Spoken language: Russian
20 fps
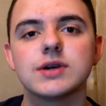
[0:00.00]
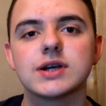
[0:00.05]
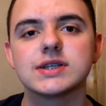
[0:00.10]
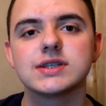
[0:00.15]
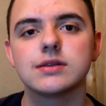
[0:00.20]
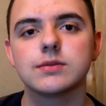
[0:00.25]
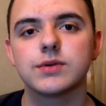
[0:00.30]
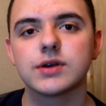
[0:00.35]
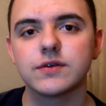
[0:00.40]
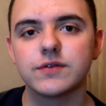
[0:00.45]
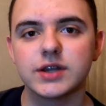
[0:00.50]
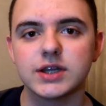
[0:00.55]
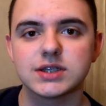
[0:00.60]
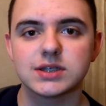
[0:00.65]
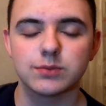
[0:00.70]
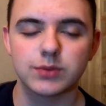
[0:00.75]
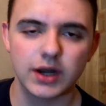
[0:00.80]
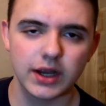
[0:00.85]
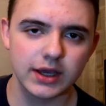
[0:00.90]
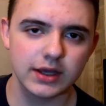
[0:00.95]
бы хотел поговорить
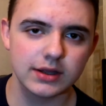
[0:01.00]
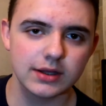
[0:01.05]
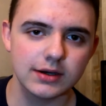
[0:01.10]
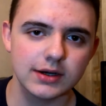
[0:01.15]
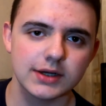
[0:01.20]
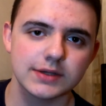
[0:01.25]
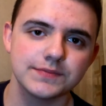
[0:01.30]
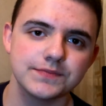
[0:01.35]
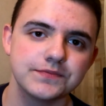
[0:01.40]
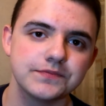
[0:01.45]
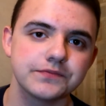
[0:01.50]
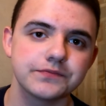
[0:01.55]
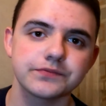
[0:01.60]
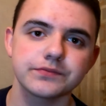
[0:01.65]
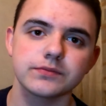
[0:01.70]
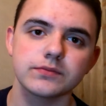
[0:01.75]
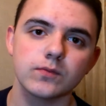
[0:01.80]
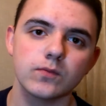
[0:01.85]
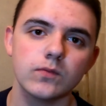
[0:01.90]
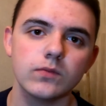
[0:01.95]
о брекетах.
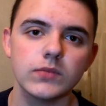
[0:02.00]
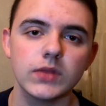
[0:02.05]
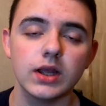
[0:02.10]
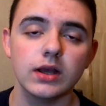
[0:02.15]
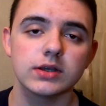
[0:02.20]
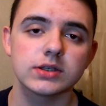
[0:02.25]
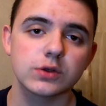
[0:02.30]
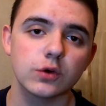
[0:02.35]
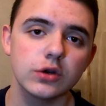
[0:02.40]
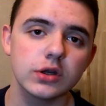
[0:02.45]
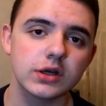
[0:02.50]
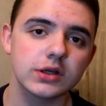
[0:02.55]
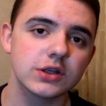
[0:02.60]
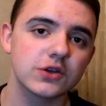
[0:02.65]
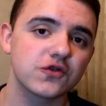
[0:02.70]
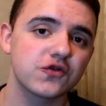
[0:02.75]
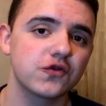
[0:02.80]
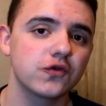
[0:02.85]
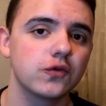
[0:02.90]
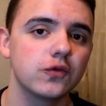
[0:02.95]
Сколько
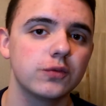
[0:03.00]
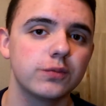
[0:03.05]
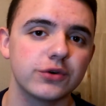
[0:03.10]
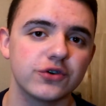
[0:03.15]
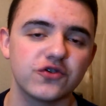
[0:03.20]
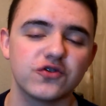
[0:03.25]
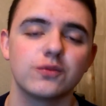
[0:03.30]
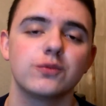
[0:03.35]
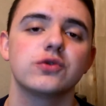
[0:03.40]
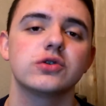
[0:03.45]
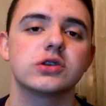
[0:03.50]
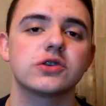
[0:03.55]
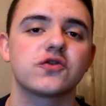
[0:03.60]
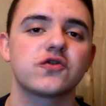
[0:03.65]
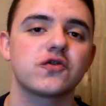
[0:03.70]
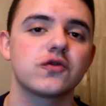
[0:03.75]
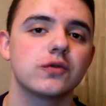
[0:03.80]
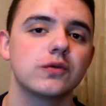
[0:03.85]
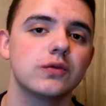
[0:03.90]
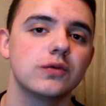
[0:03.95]
ношу, почему
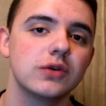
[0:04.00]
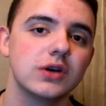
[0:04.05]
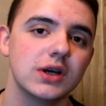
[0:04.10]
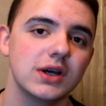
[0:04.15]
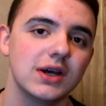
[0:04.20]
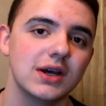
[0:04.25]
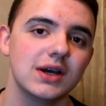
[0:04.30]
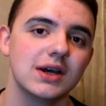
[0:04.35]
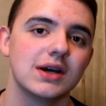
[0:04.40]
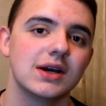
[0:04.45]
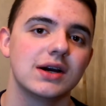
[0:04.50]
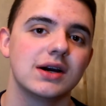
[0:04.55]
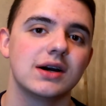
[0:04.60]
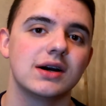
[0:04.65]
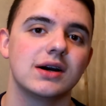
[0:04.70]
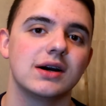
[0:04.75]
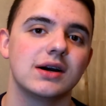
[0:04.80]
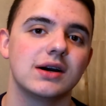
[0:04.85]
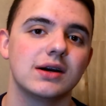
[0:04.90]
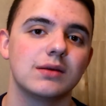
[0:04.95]
ношу,
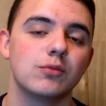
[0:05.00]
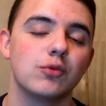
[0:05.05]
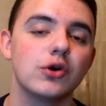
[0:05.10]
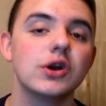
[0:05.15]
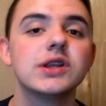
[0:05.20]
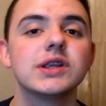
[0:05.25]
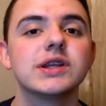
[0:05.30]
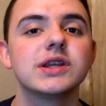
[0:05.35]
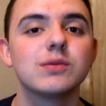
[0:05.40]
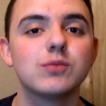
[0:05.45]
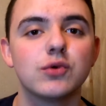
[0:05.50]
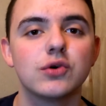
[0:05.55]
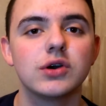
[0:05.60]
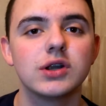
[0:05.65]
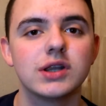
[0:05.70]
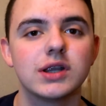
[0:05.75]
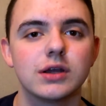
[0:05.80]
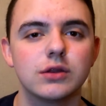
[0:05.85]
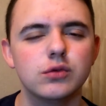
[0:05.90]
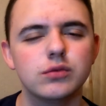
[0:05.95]
э, больно, не
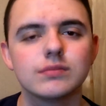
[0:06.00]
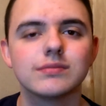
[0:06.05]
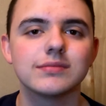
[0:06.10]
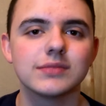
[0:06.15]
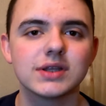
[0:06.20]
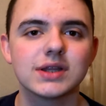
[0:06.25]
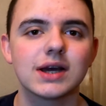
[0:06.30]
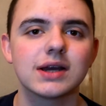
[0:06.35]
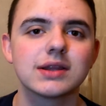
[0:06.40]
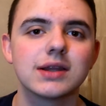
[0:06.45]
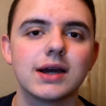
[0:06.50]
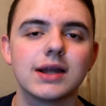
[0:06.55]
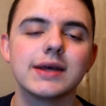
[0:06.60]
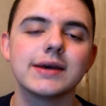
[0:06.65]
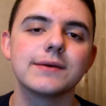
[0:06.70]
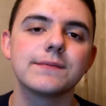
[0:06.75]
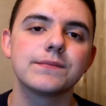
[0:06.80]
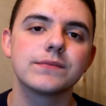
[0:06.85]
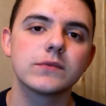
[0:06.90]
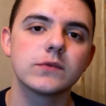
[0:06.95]
больно, ну и так
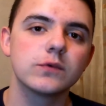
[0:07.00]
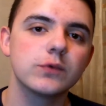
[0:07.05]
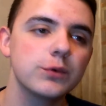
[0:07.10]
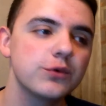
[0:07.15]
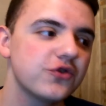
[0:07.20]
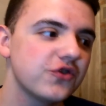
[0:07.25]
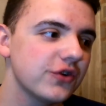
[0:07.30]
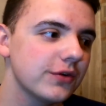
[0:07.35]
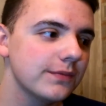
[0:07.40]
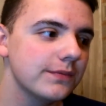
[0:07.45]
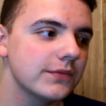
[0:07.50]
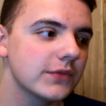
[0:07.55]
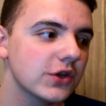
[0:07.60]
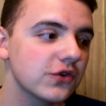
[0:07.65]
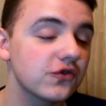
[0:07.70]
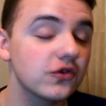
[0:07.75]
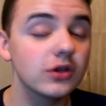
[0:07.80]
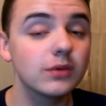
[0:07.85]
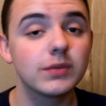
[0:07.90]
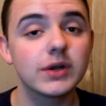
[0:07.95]
далее. В общем,
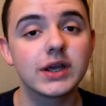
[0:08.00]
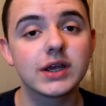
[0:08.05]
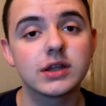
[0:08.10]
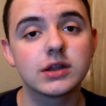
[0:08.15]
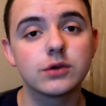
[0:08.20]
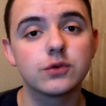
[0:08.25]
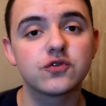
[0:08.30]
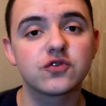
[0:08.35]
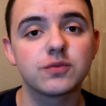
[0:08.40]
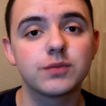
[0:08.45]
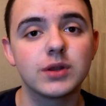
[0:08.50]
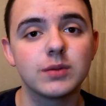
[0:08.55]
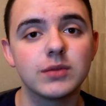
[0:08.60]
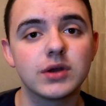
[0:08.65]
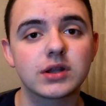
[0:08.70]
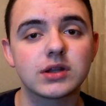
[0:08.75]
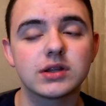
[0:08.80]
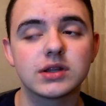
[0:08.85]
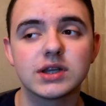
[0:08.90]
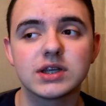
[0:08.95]
ношу я брекеты уже
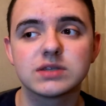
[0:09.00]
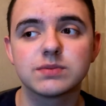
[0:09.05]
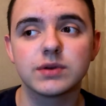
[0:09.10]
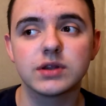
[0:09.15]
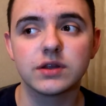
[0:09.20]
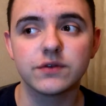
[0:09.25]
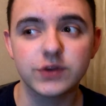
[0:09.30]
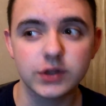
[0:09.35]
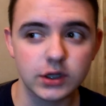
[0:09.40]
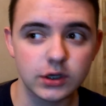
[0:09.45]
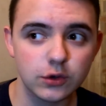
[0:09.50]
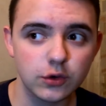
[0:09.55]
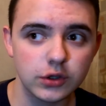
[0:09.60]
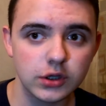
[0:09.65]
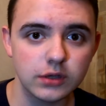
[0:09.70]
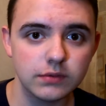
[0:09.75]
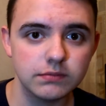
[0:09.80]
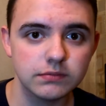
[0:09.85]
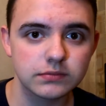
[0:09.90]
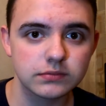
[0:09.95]
примерно 3,5
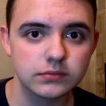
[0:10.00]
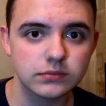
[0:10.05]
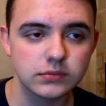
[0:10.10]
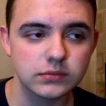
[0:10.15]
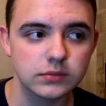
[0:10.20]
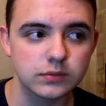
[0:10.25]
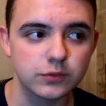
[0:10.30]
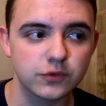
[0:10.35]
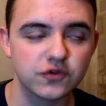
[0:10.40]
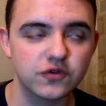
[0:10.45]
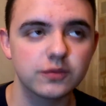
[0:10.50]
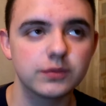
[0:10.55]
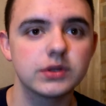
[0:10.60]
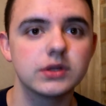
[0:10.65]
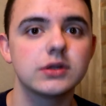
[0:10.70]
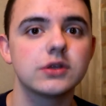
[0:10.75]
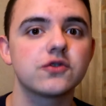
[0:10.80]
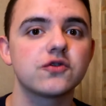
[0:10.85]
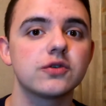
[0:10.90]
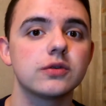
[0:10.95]
года, может
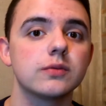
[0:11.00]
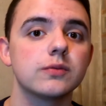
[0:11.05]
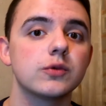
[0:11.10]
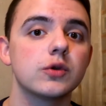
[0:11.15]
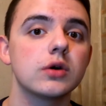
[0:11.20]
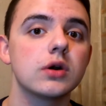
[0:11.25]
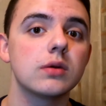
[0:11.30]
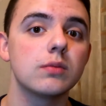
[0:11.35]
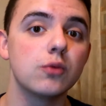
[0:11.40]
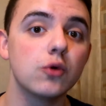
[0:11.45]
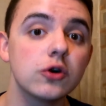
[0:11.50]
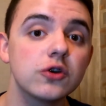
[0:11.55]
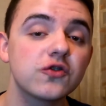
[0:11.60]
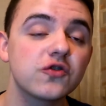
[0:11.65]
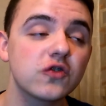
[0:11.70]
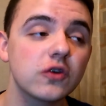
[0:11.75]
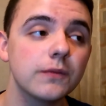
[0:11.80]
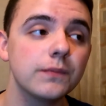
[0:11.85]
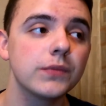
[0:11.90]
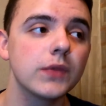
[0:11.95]
быть даже немного
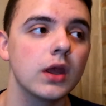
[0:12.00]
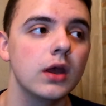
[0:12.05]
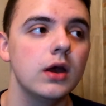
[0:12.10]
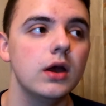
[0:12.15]
больше.